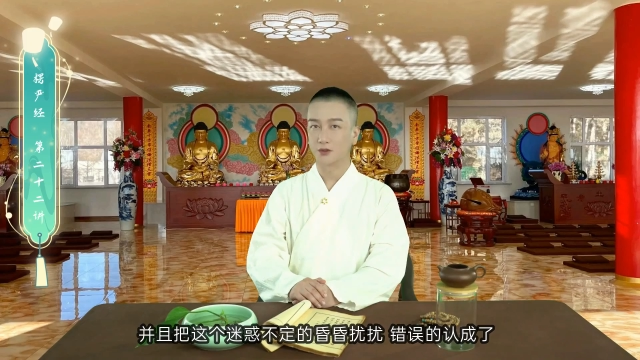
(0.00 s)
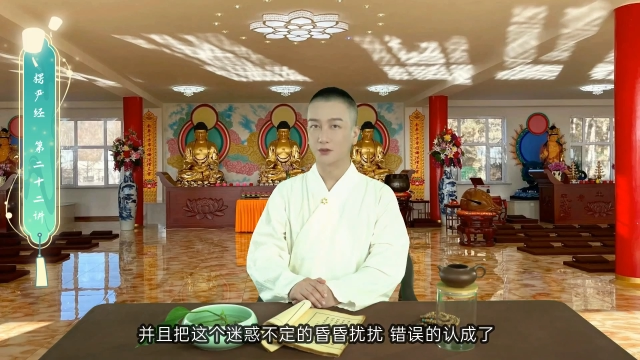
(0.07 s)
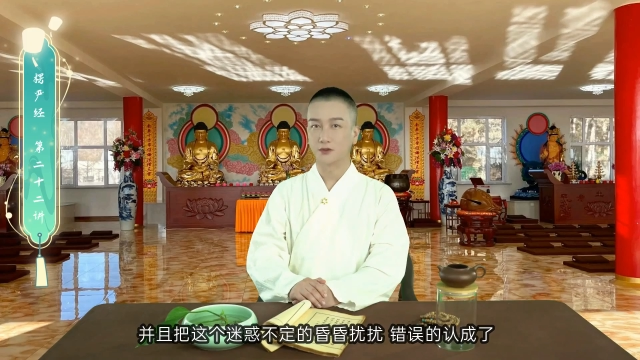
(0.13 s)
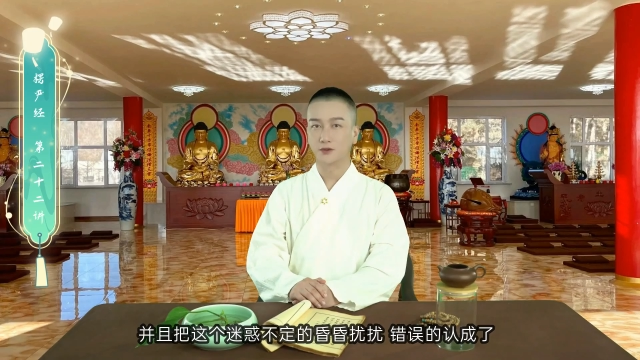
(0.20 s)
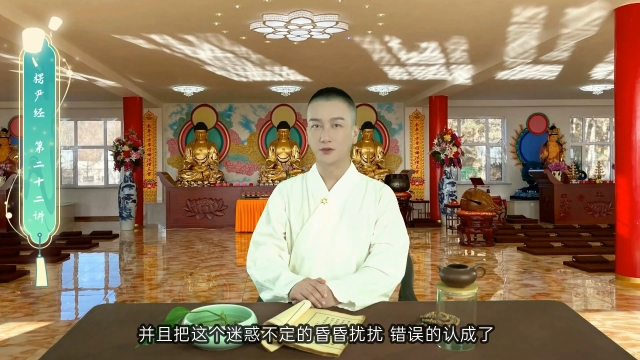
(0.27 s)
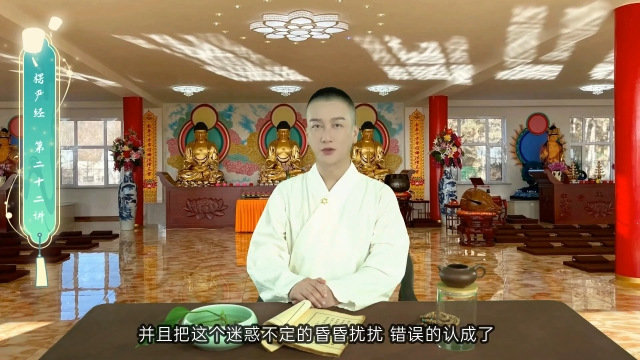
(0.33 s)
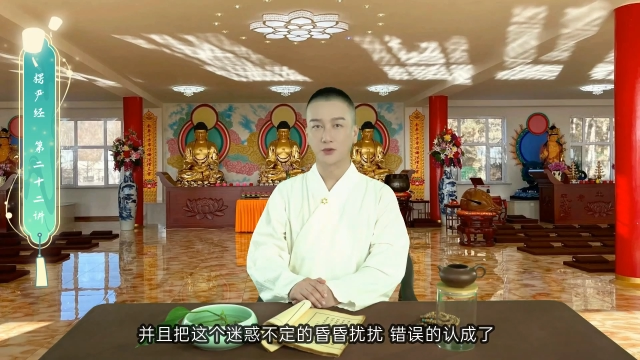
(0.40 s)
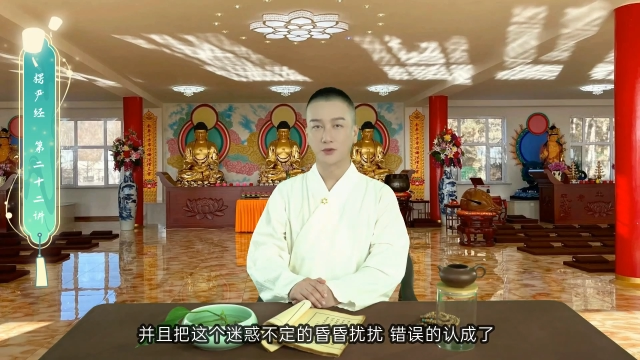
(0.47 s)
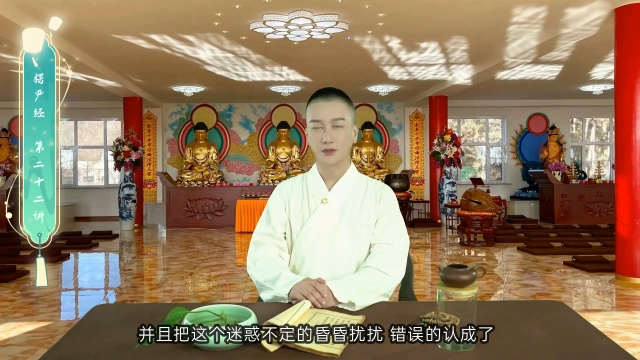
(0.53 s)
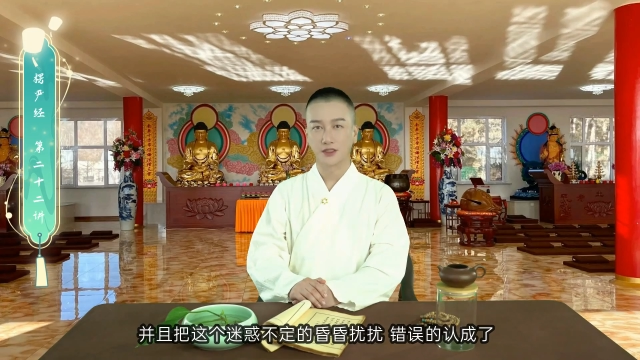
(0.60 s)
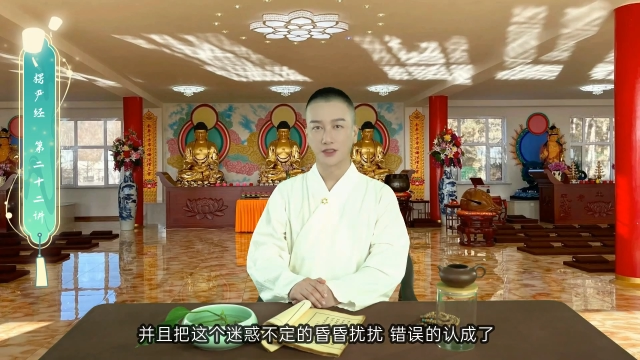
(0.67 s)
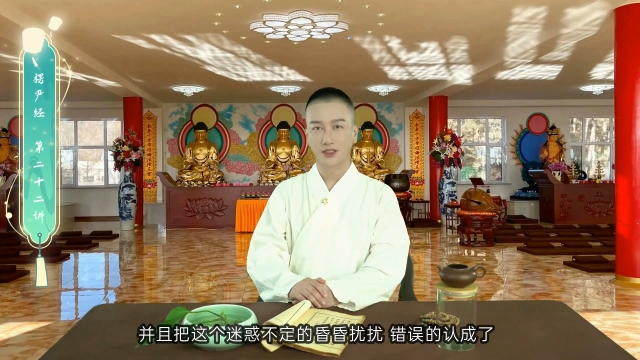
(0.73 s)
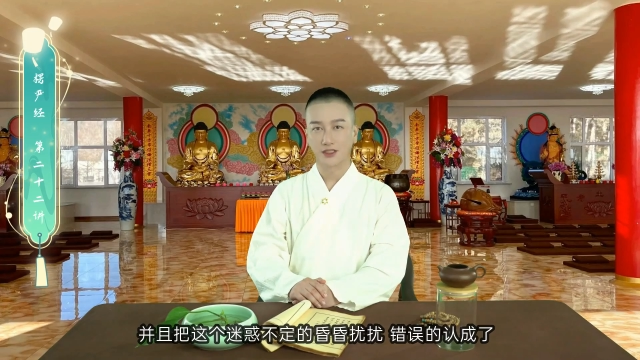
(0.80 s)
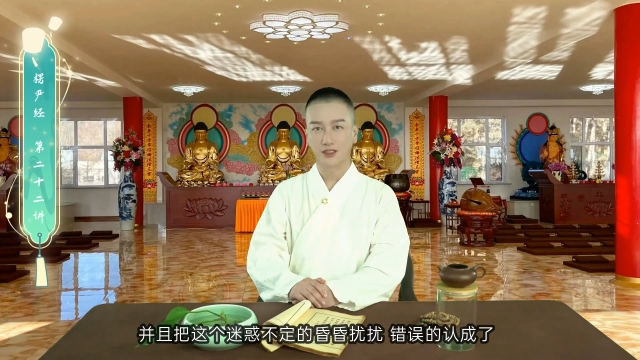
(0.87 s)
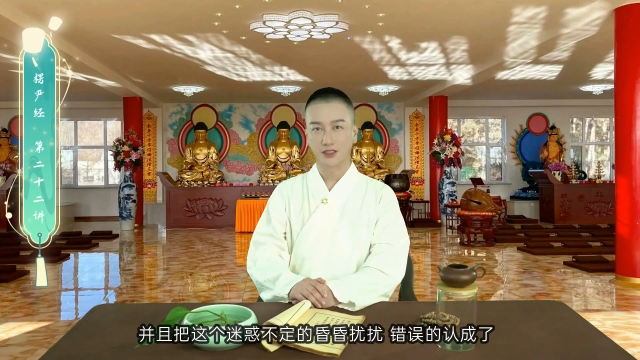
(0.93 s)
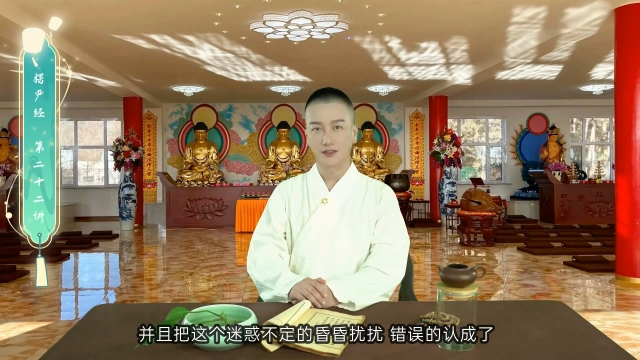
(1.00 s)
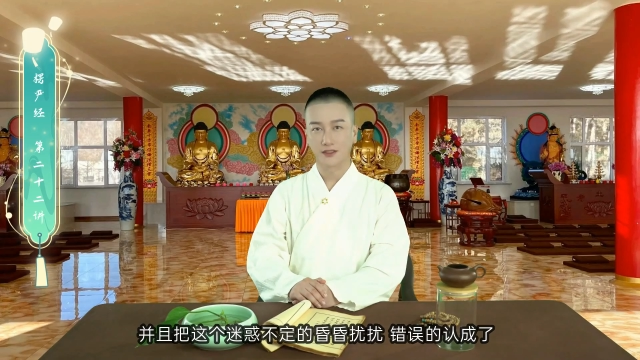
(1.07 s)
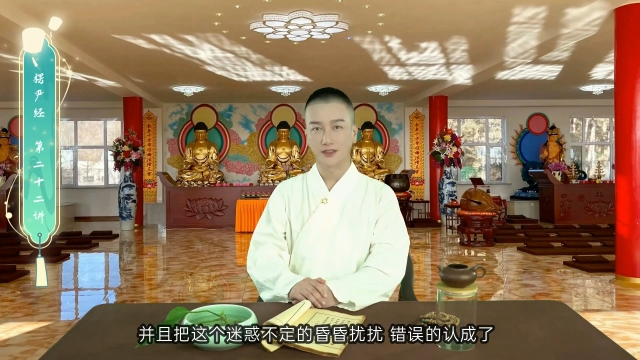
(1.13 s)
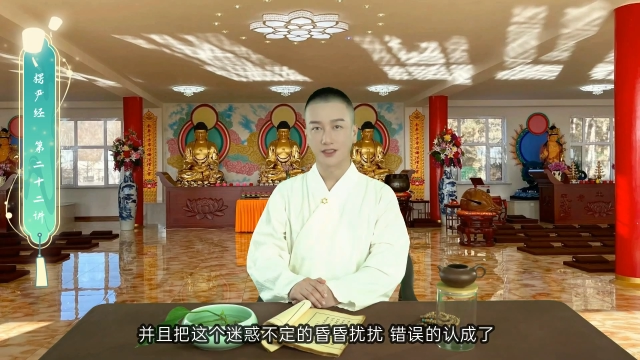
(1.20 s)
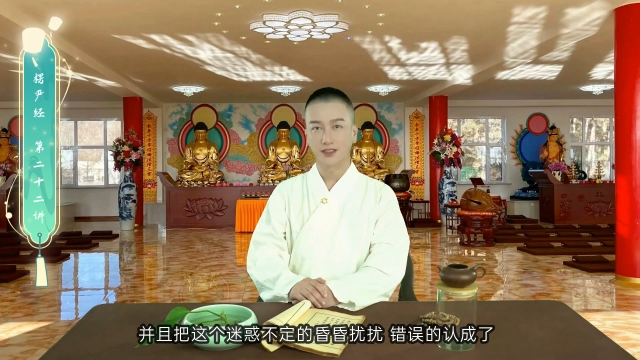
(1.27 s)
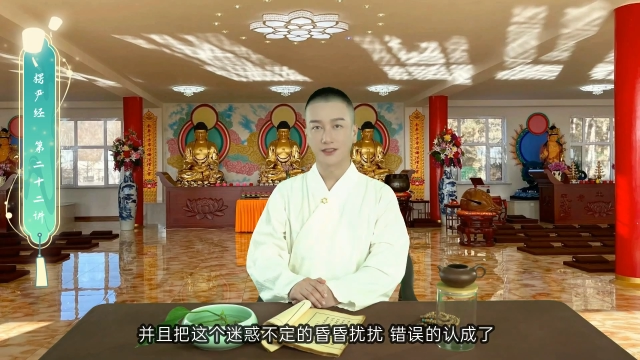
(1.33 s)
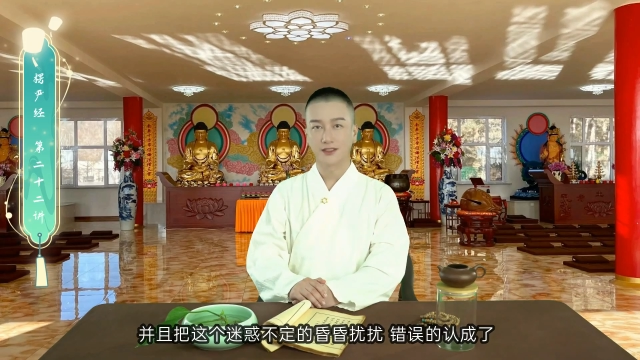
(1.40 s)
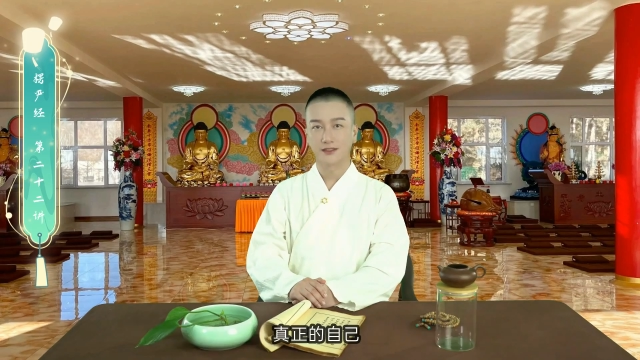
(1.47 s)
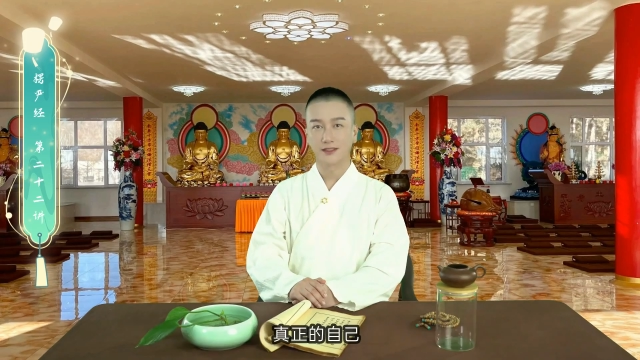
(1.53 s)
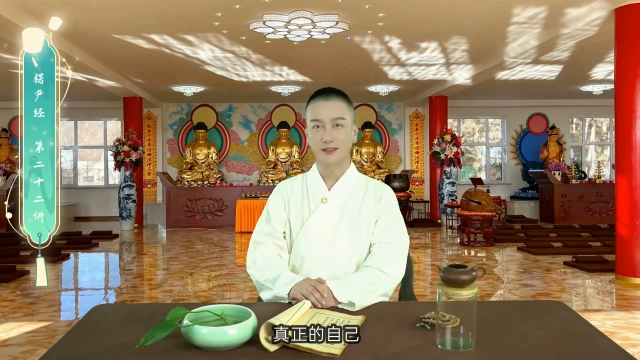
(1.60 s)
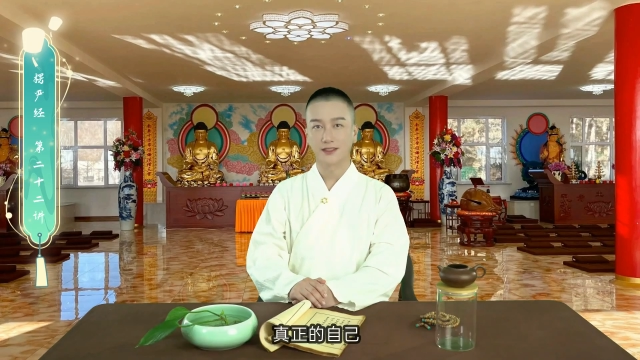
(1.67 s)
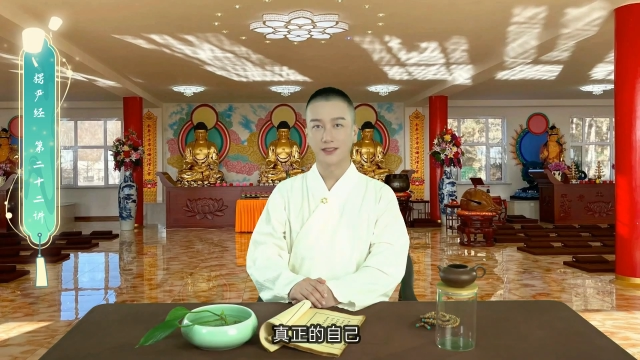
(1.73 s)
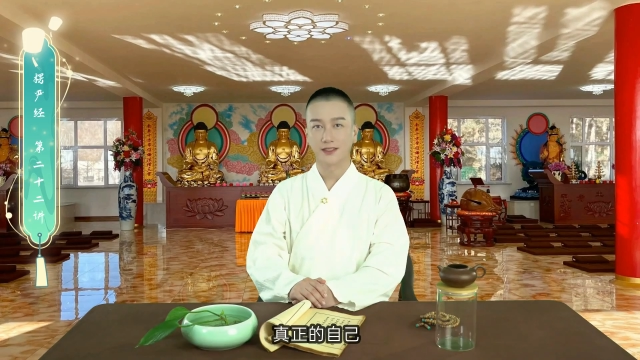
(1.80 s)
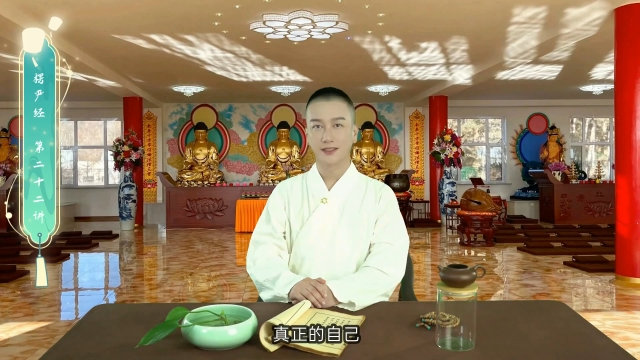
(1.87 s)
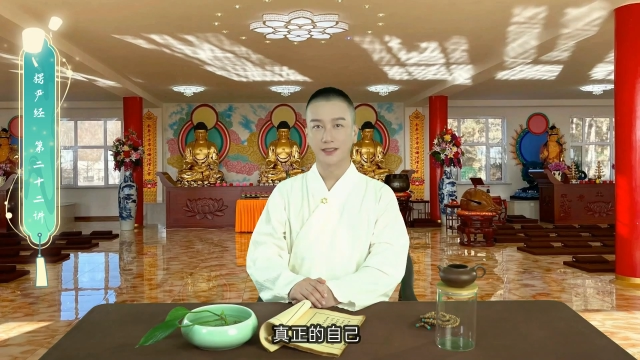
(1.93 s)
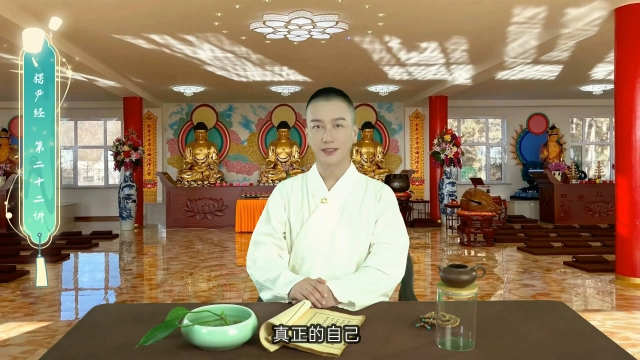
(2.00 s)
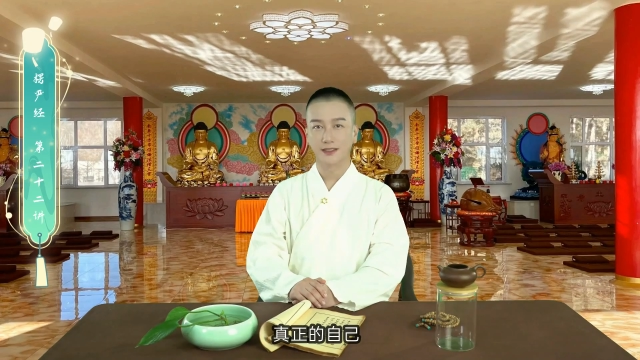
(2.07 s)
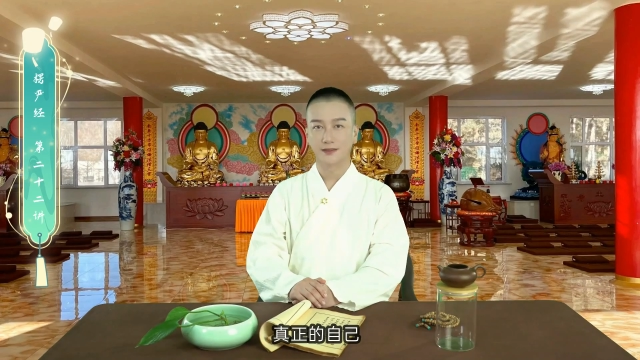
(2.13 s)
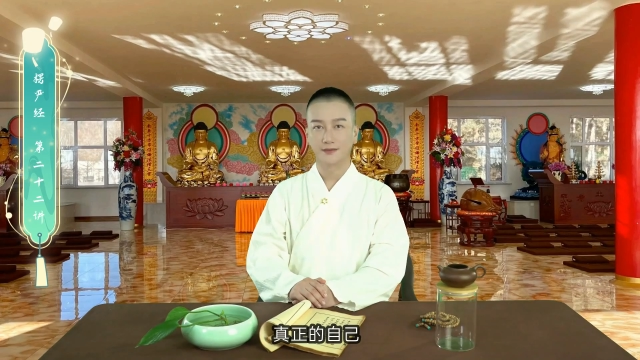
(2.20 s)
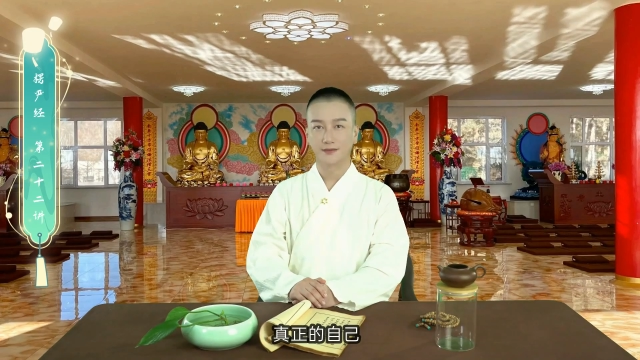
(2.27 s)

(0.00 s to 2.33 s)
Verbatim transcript: 错误地认成了真正的自己，